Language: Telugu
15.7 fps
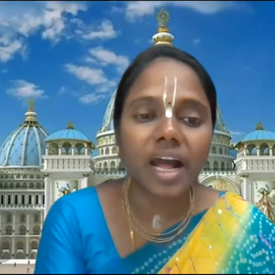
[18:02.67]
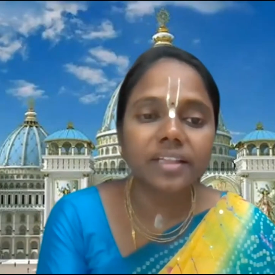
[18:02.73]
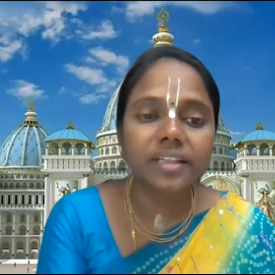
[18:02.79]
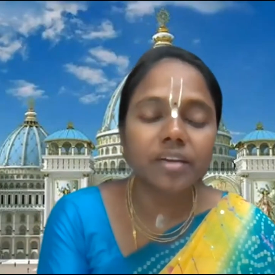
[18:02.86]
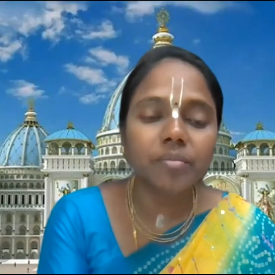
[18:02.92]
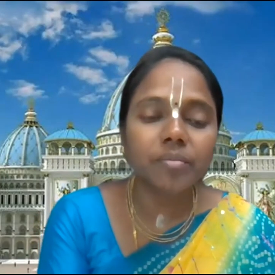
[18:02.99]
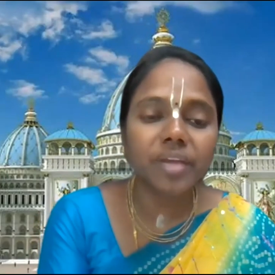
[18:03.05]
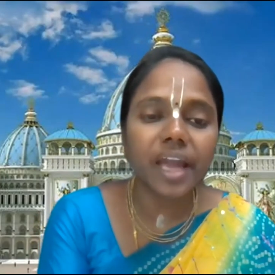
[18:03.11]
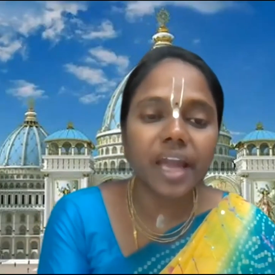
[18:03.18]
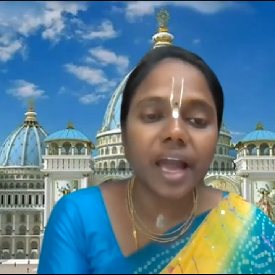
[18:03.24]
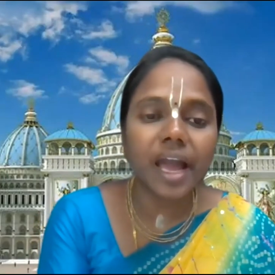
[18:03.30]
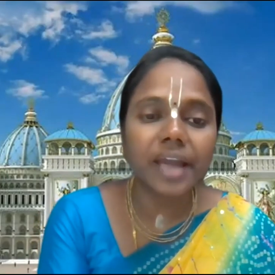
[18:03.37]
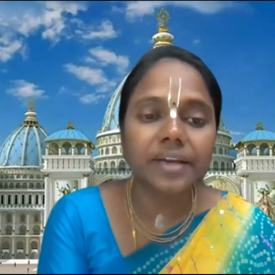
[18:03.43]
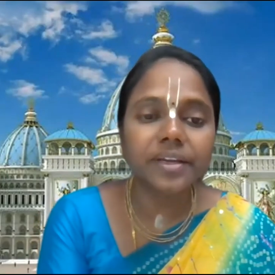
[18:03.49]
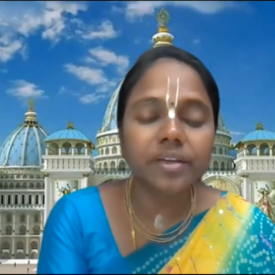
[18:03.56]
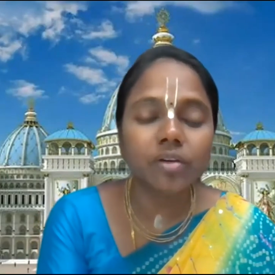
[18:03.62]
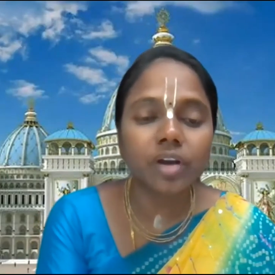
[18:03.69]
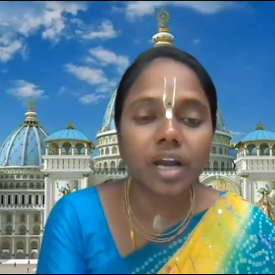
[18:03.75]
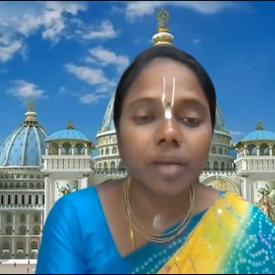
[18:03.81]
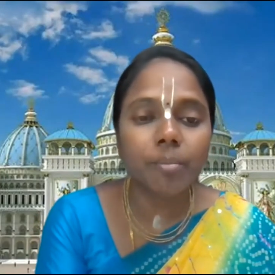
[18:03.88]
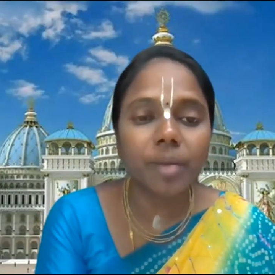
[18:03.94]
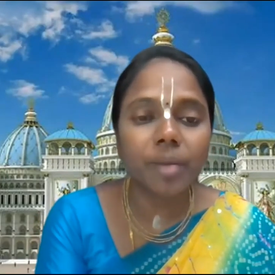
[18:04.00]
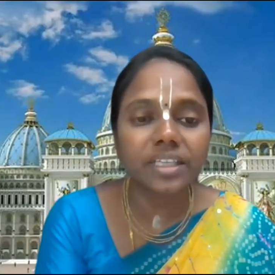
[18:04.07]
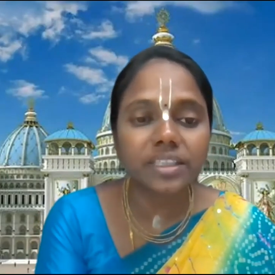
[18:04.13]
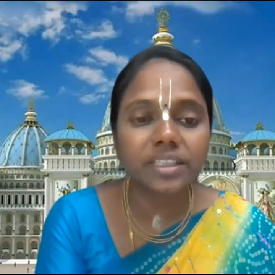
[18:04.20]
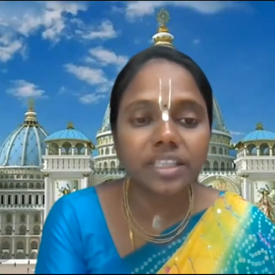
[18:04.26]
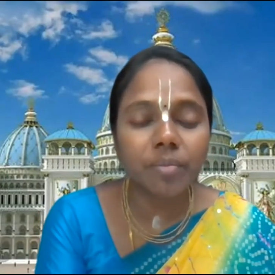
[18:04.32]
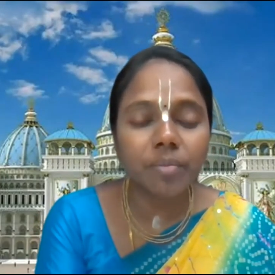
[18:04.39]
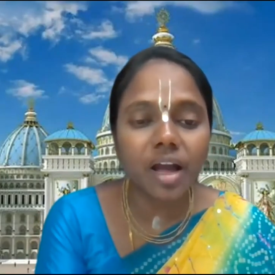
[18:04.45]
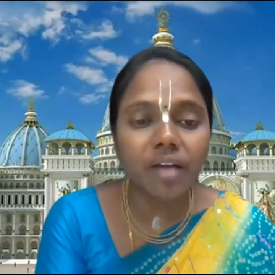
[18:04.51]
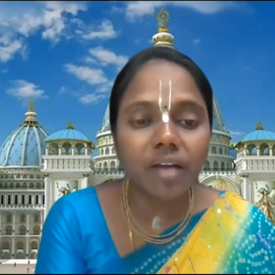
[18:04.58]
మాత్రమే ఆయన యొక్క భక్తి
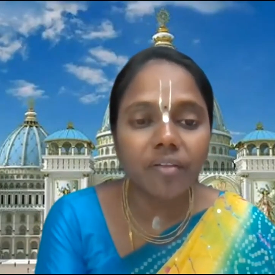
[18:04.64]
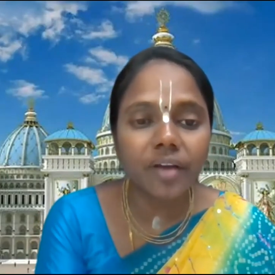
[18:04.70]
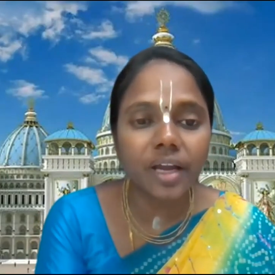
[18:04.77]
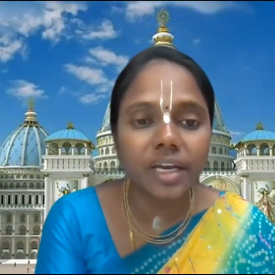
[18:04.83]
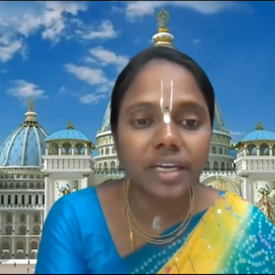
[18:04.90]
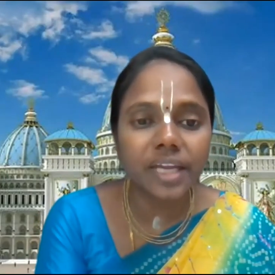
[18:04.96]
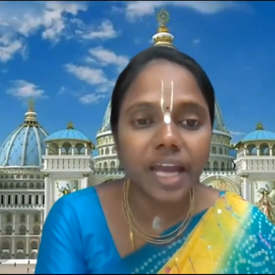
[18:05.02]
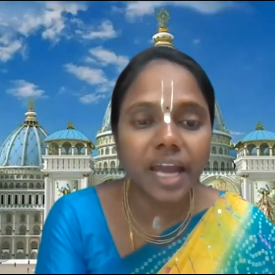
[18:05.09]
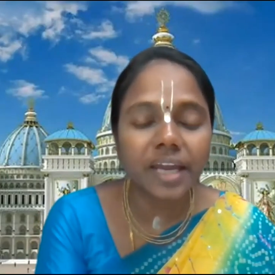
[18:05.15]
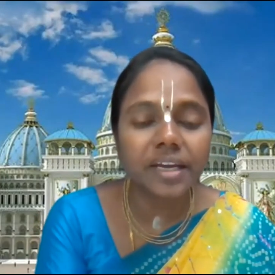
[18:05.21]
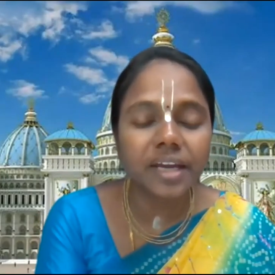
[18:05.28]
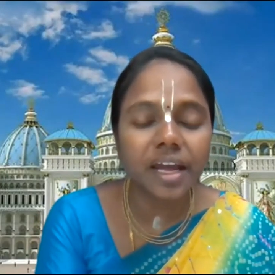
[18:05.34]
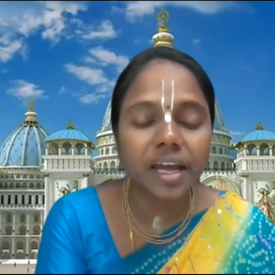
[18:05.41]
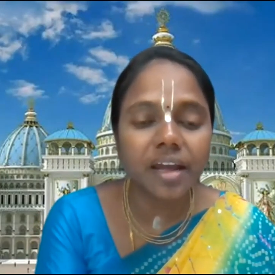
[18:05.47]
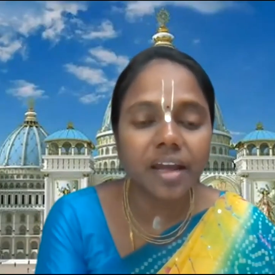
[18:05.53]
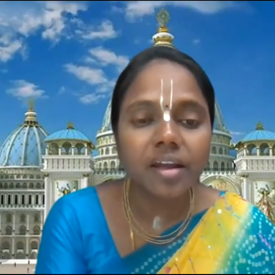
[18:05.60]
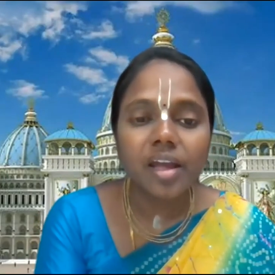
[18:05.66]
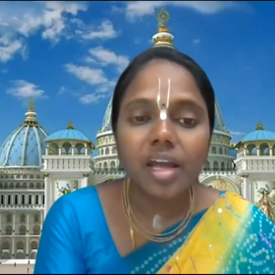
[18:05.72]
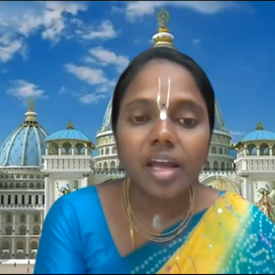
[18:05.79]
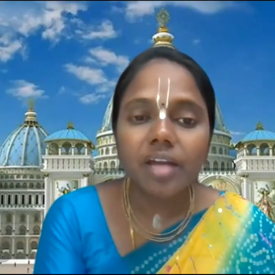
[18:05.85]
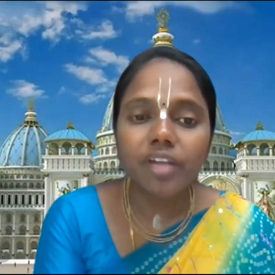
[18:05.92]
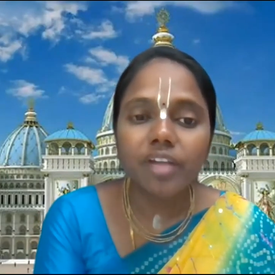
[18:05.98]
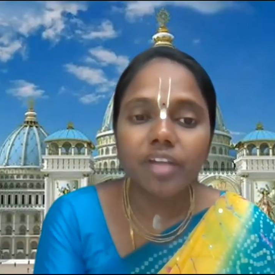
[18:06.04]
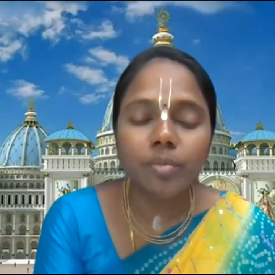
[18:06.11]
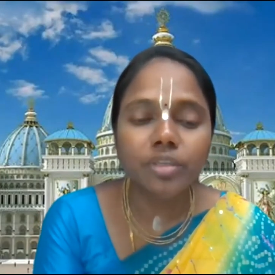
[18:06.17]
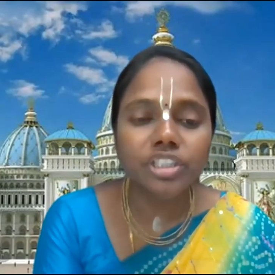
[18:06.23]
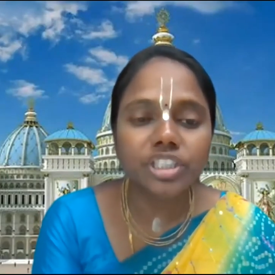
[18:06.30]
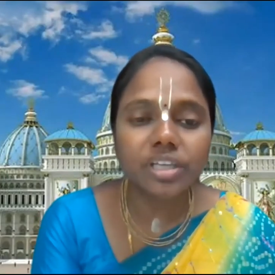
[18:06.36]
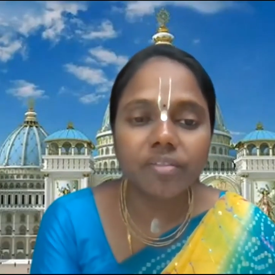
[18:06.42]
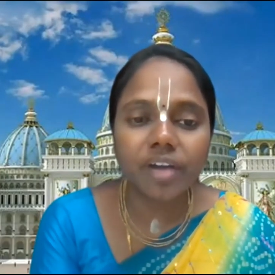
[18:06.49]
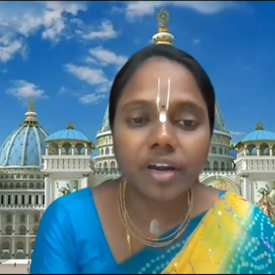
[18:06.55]
భావాలని ఆయన
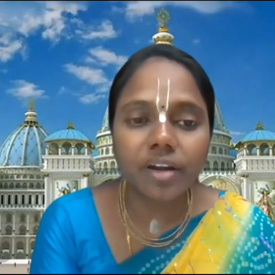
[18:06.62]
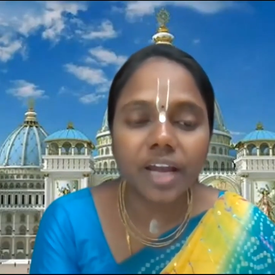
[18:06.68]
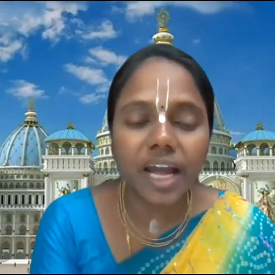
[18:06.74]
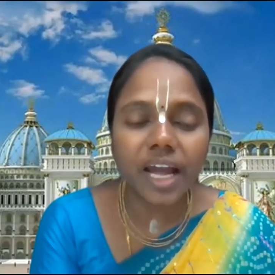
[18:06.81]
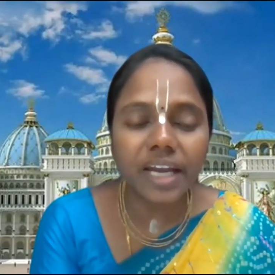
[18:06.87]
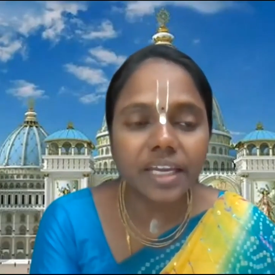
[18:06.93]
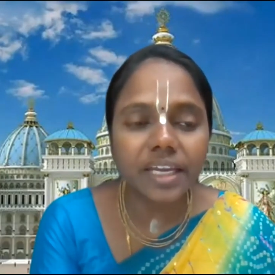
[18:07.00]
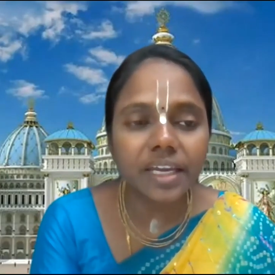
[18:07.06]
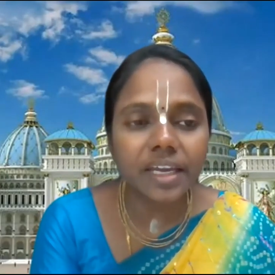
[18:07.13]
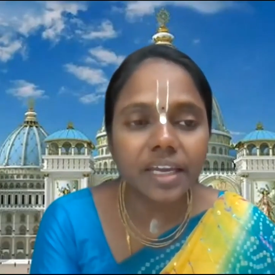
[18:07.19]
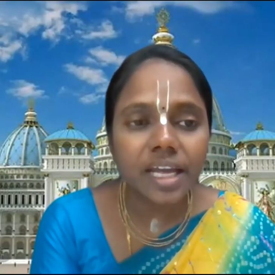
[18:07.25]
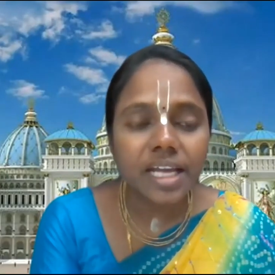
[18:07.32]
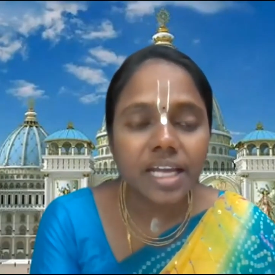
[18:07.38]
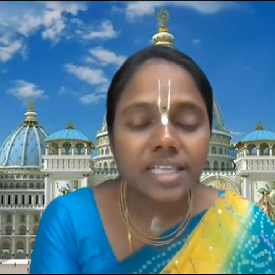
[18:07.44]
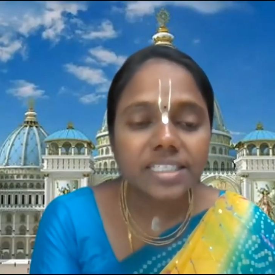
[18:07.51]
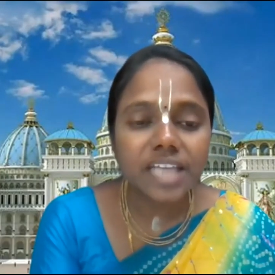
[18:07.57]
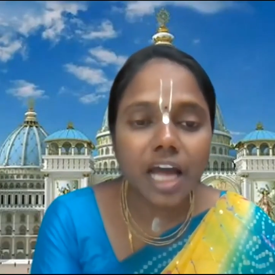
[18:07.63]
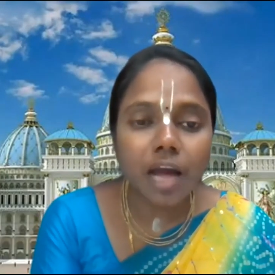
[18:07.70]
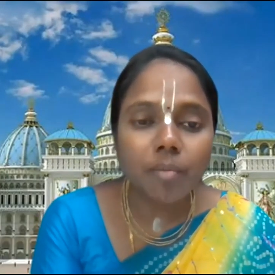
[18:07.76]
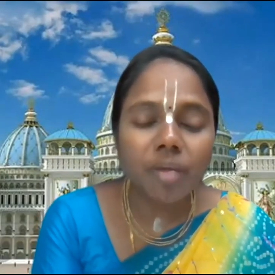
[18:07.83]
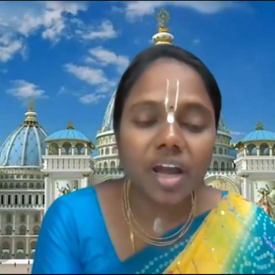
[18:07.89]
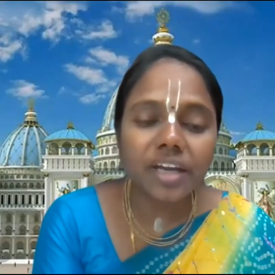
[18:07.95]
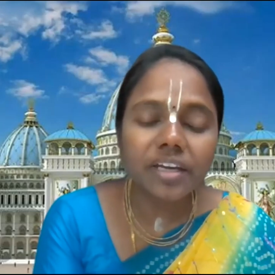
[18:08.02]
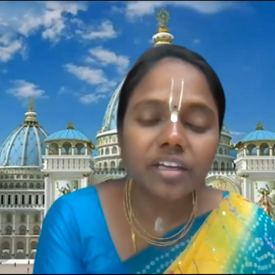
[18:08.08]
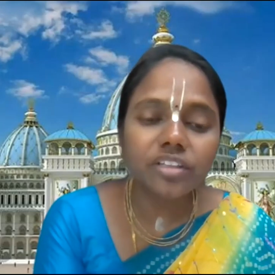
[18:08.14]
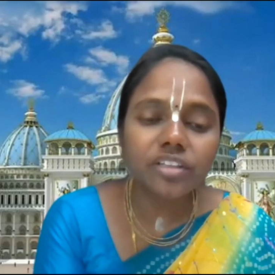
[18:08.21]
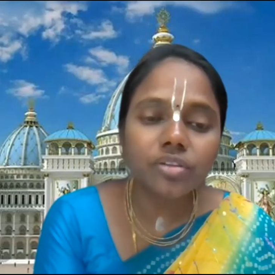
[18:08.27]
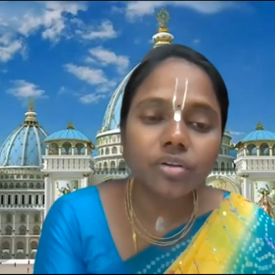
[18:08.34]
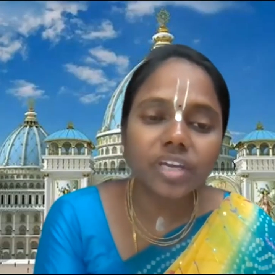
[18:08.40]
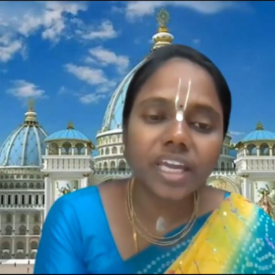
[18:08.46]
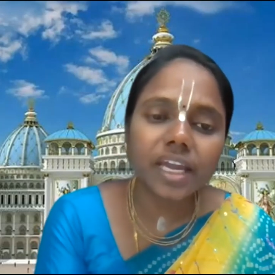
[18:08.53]
వెలుగుచ్చేవారు కానీ
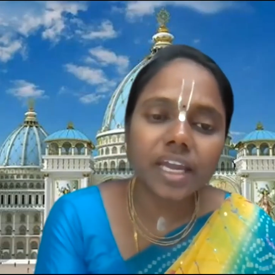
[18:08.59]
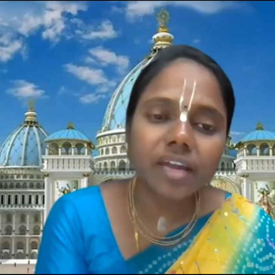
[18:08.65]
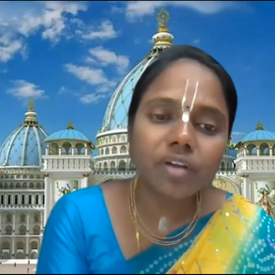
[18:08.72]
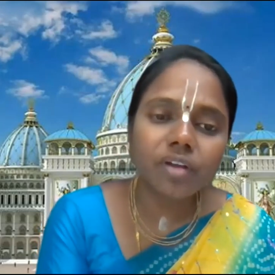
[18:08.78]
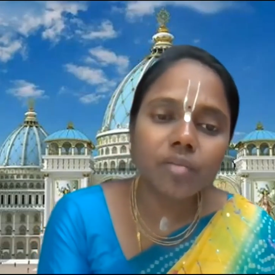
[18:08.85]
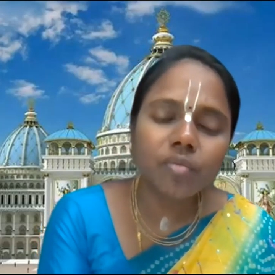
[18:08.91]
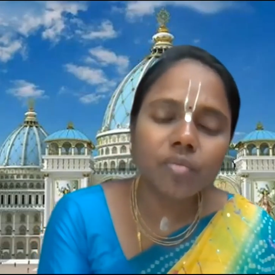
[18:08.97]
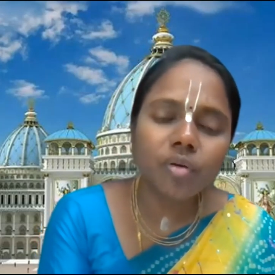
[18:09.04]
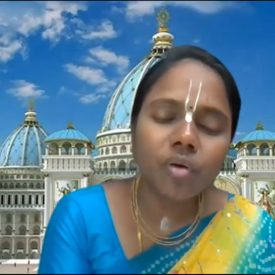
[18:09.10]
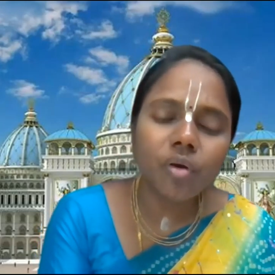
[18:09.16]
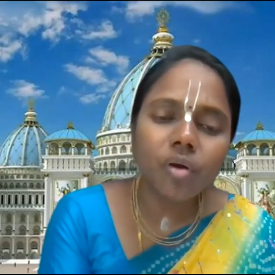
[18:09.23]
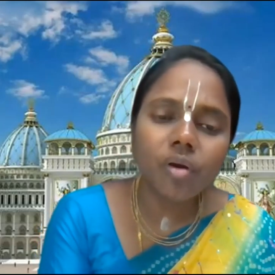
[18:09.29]
సామాన్యులతో కేవలము